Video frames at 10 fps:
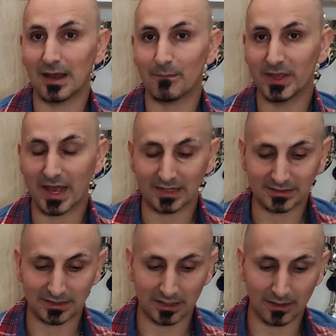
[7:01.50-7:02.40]

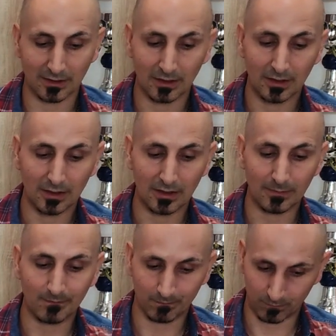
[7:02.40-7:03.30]
l'ABS
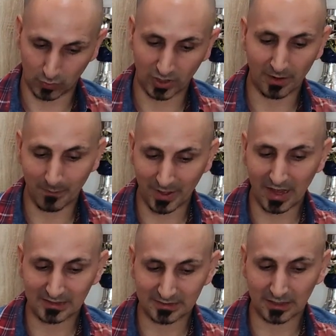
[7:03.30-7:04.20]
potrebbe
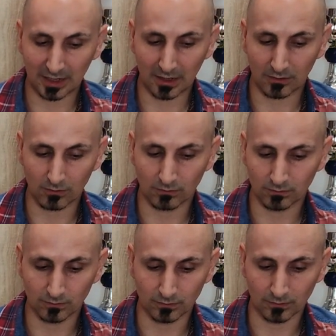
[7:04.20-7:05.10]
essere
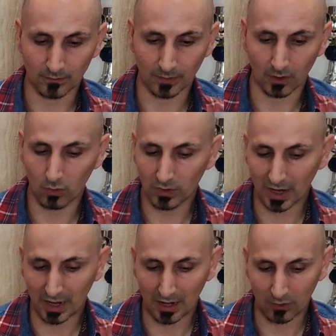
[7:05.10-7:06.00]
um,
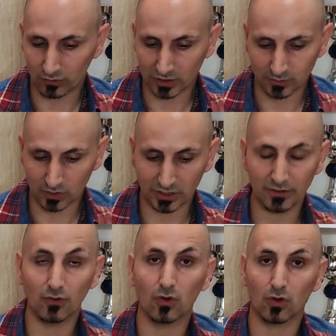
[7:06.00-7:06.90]
una, un
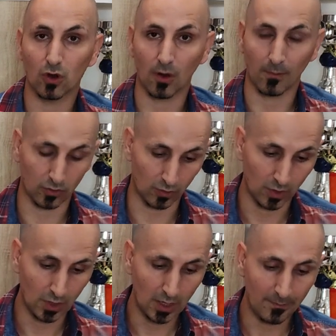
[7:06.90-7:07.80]
dispositivo
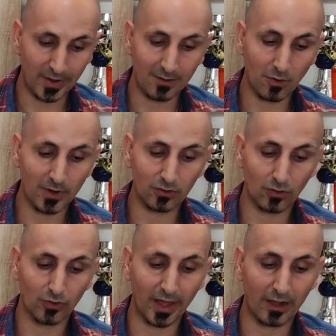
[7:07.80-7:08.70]
comodo per il momento
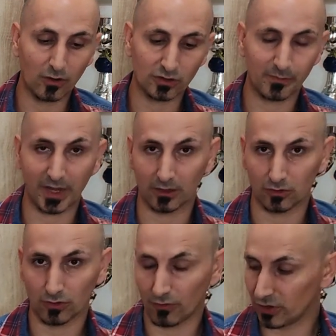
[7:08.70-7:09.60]
lo tengo
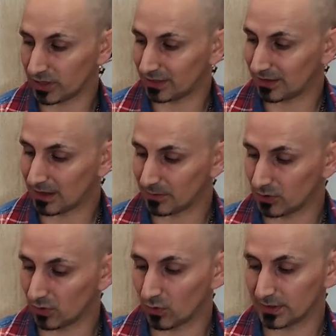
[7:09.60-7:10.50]
spento voglio adattarmi
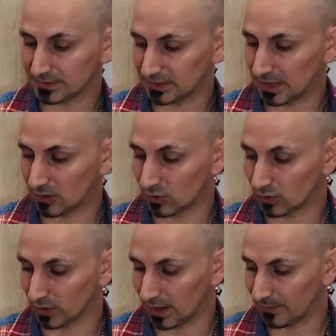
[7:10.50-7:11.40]
con questa
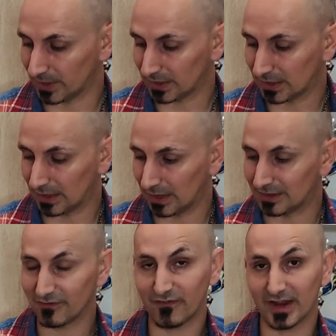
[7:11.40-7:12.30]
corona perché la
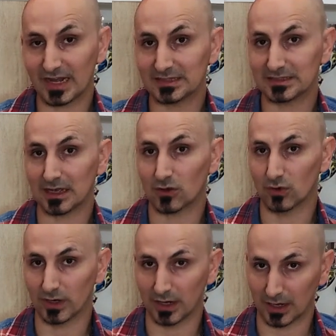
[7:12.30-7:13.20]
differenza
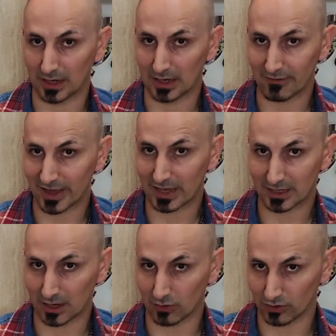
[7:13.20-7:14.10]
con eh, la
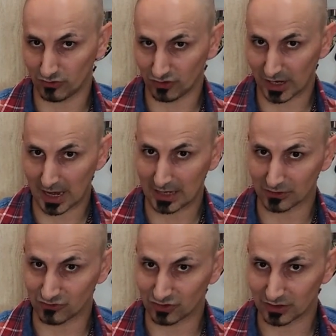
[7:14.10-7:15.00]
vecchia
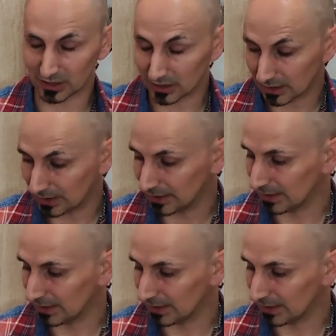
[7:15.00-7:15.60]
originale GT